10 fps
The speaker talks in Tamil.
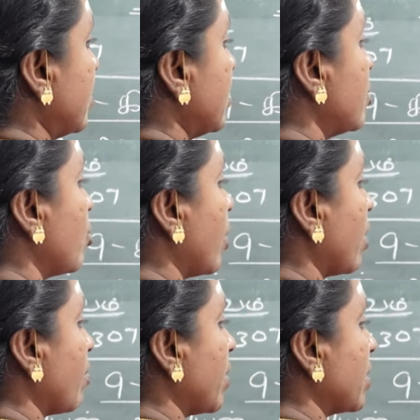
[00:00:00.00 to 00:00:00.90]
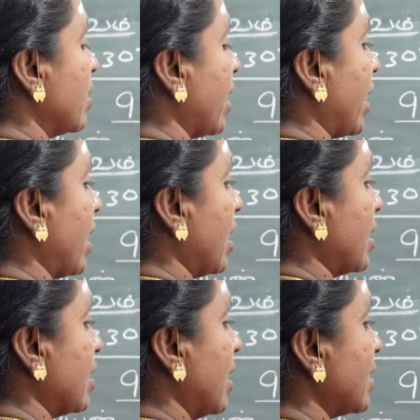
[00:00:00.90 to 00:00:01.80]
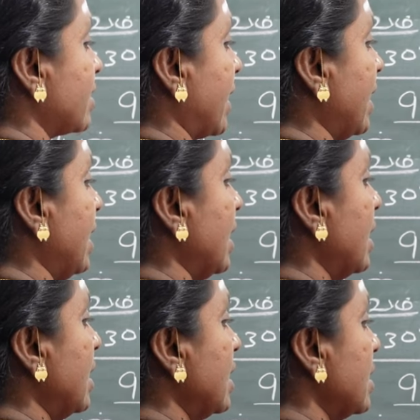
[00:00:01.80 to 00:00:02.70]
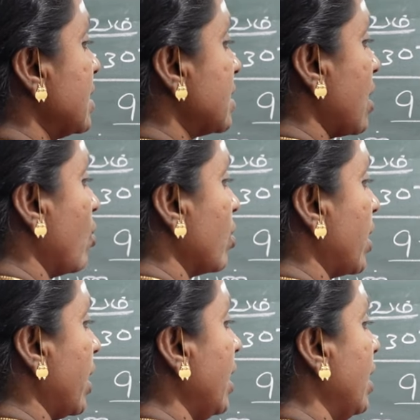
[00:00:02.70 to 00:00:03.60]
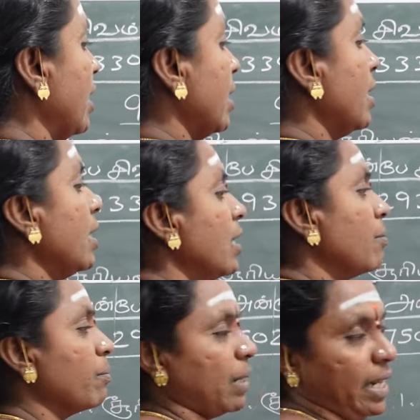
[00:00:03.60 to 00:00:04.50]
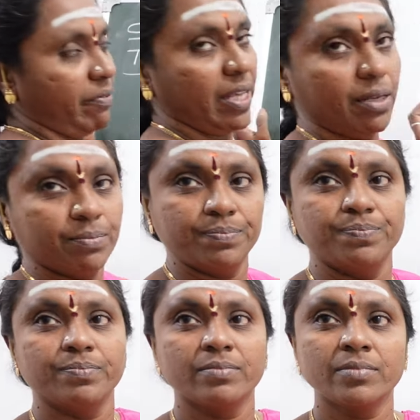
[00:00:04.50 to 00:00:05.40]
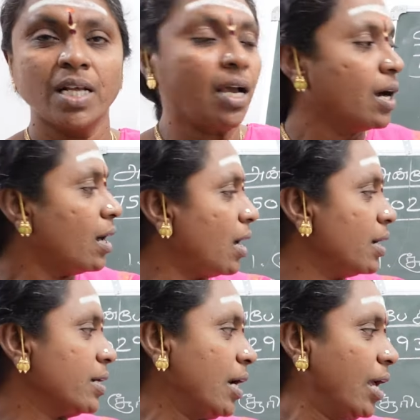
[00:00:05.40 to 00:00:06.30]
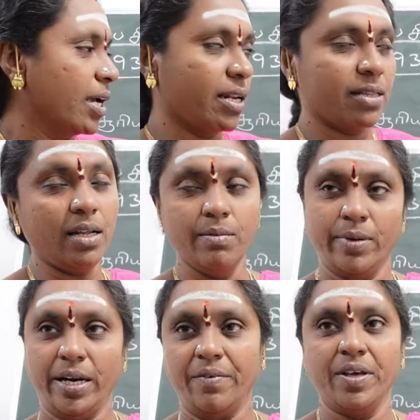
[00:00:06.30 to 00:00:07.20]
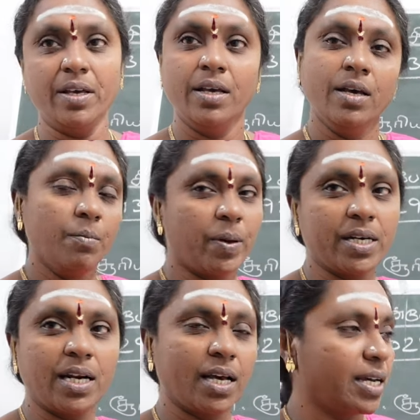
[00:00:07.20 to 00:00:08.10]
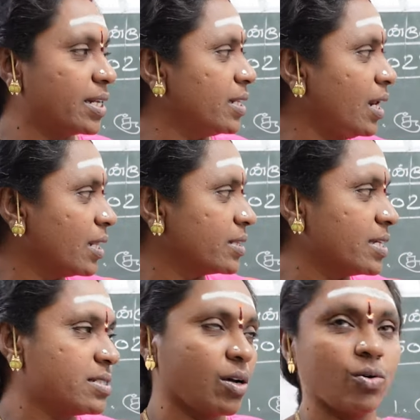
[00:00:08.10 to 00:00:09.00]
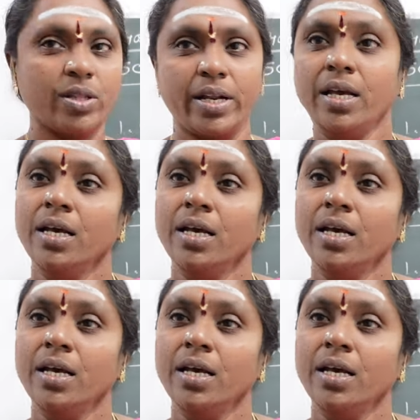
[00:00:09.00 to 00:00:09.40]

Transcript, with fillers: சுக்கரனுக்கு மட்டும்தான் நிறையா இருக்கும் அத்தை சகோதரி மனைவி ஆண்களாக இருந்தால் மனைவி பெண்களாக இருந்தால் அத்தை சகோதரி